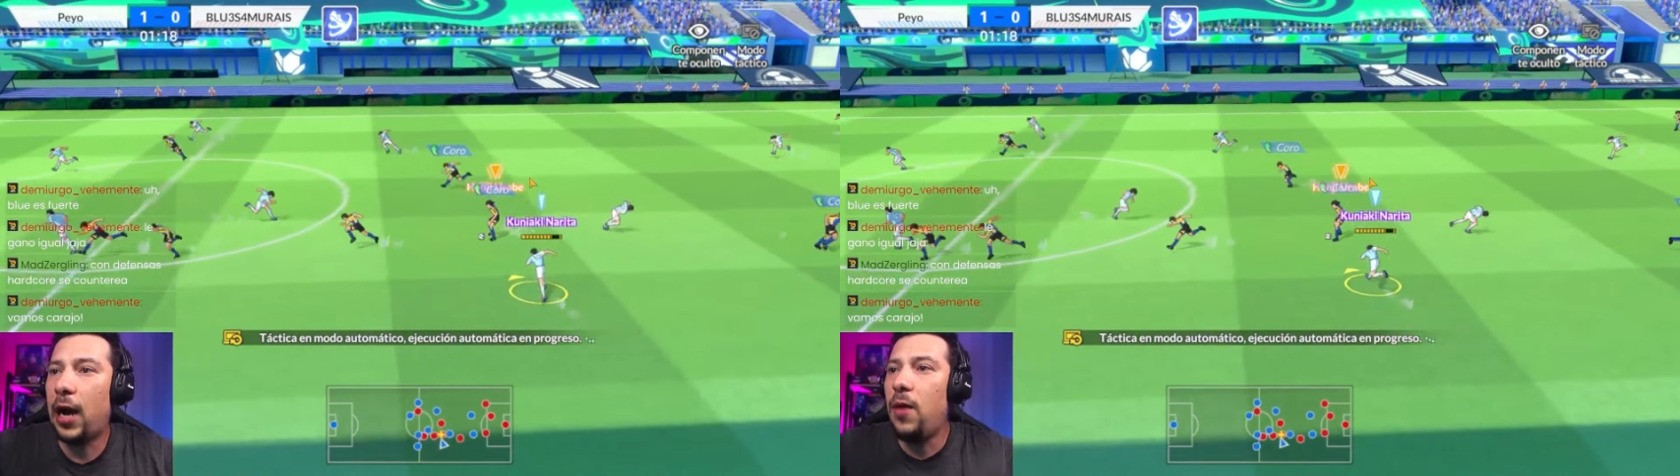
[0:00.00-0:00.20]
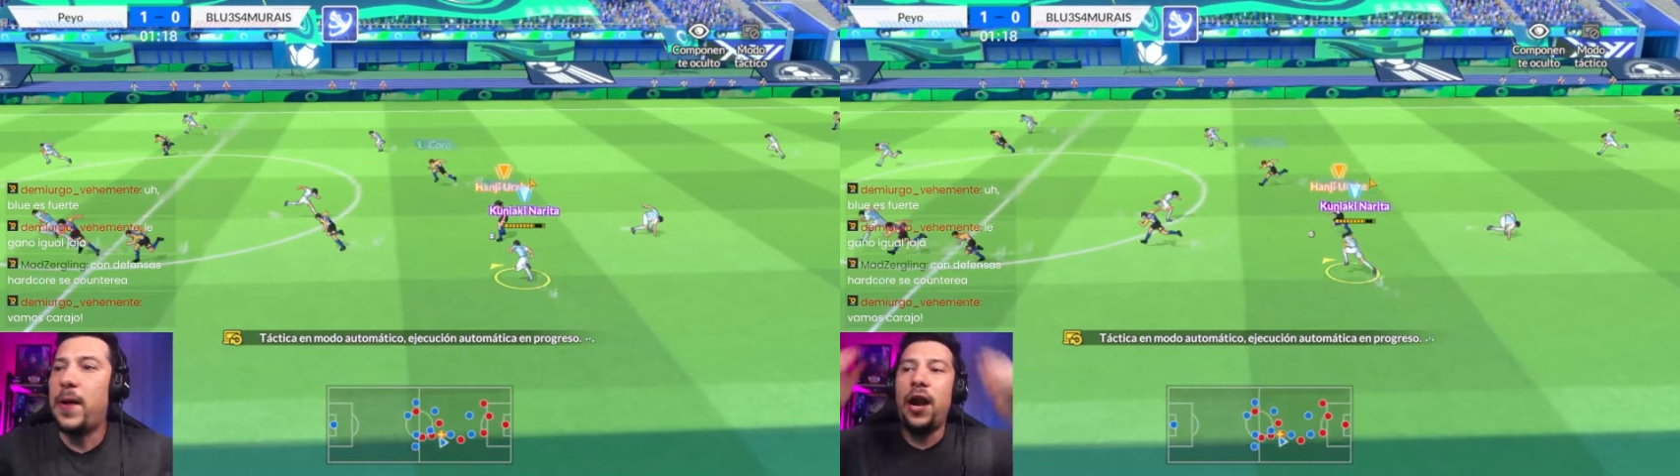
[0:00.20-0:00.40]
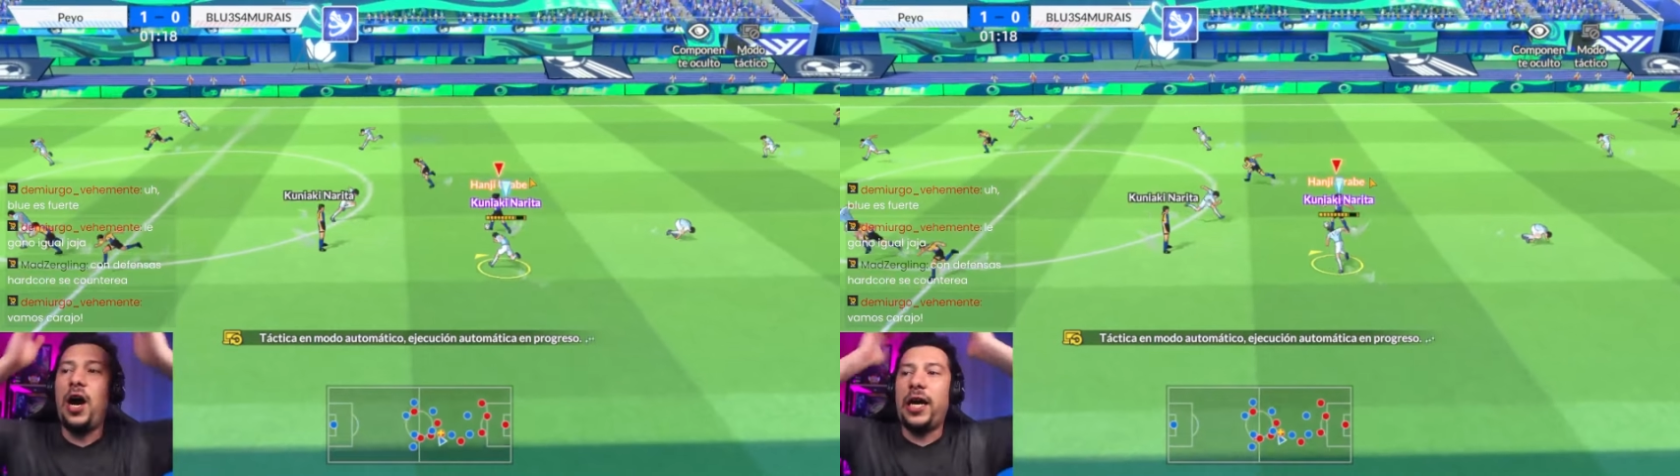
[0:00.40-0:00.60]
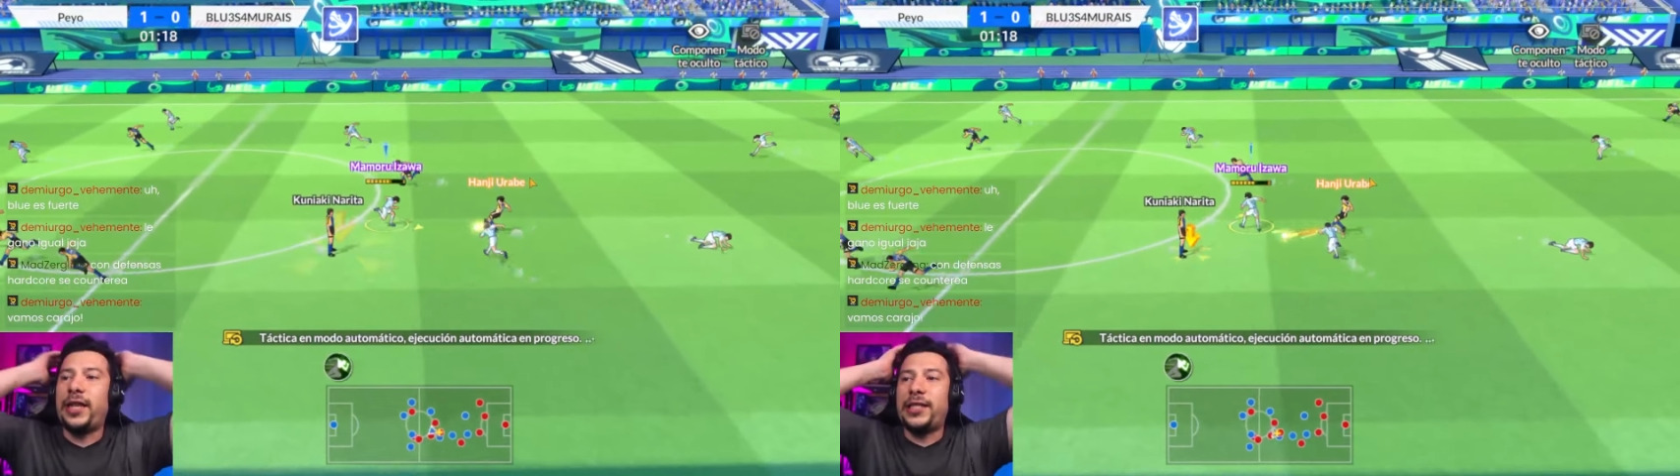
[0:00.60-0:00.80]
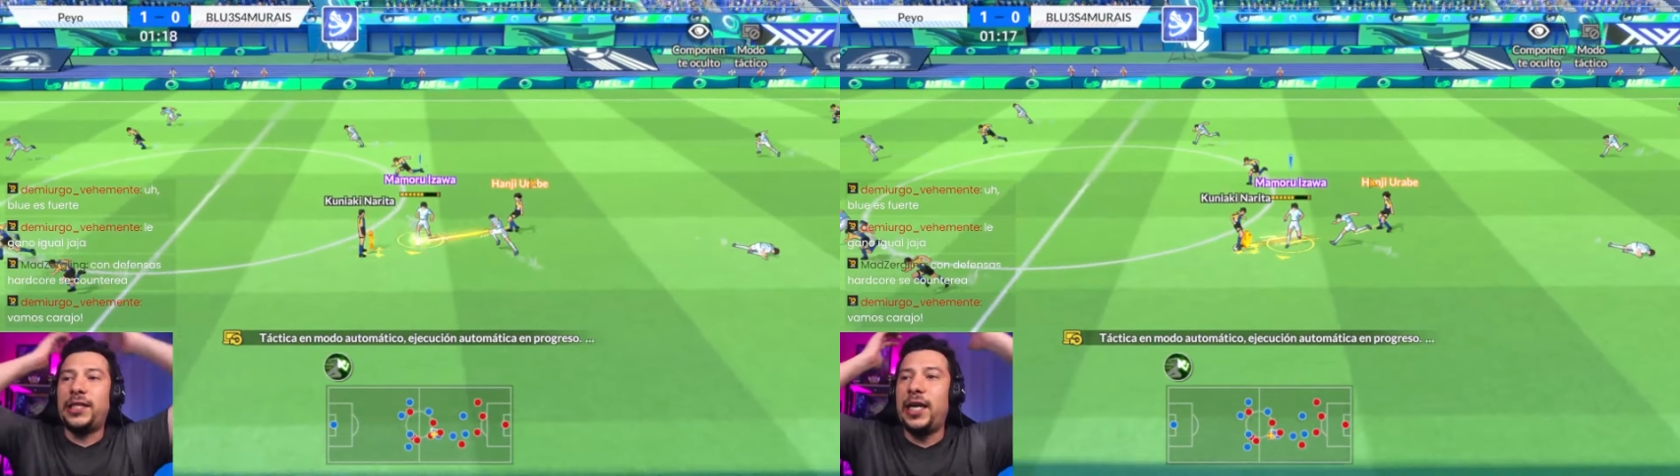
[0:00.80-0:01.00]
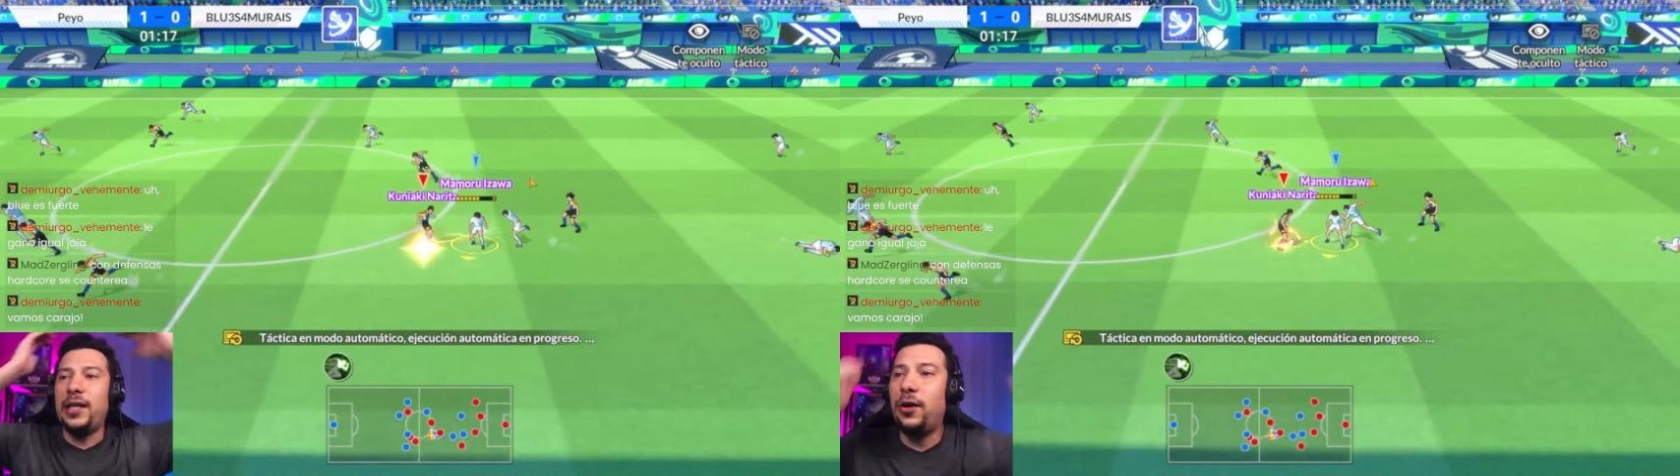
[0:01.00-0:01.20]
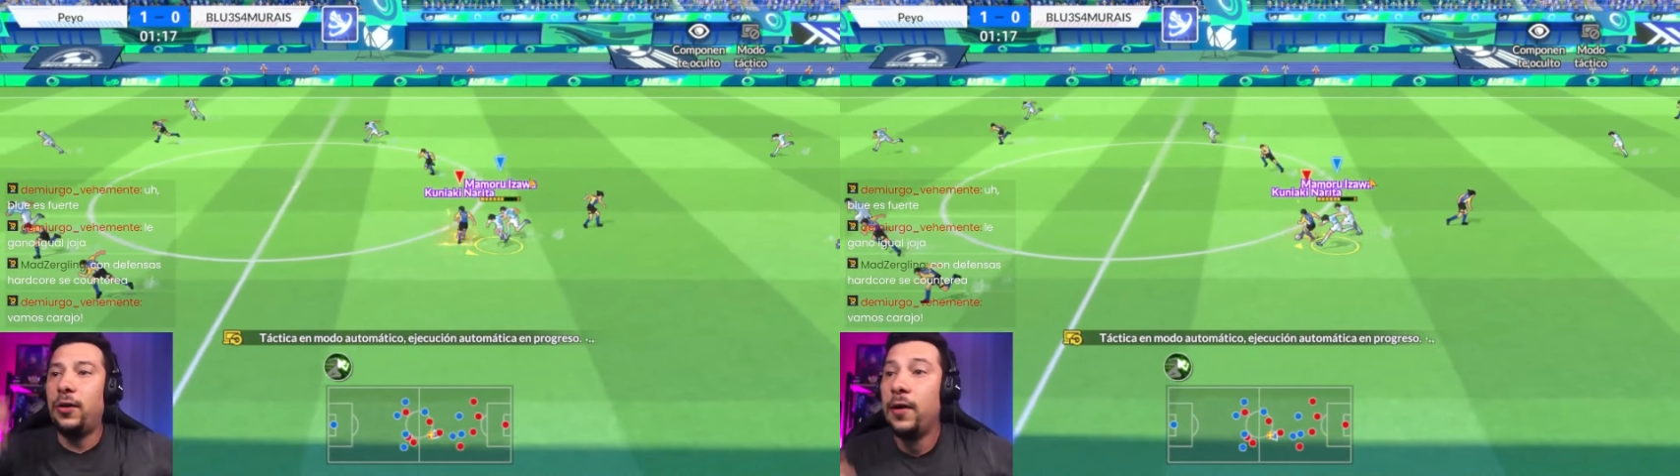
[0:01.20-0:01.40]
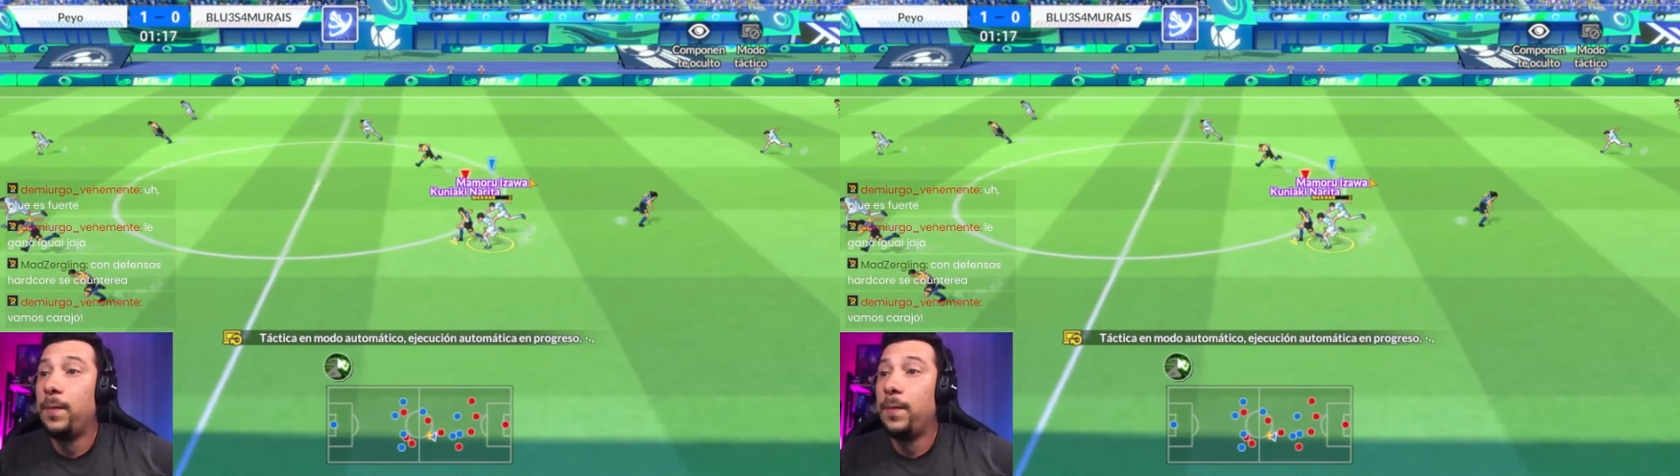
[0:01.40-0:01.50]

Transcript: hombre! ¡No! ¿Qué estás haciendo?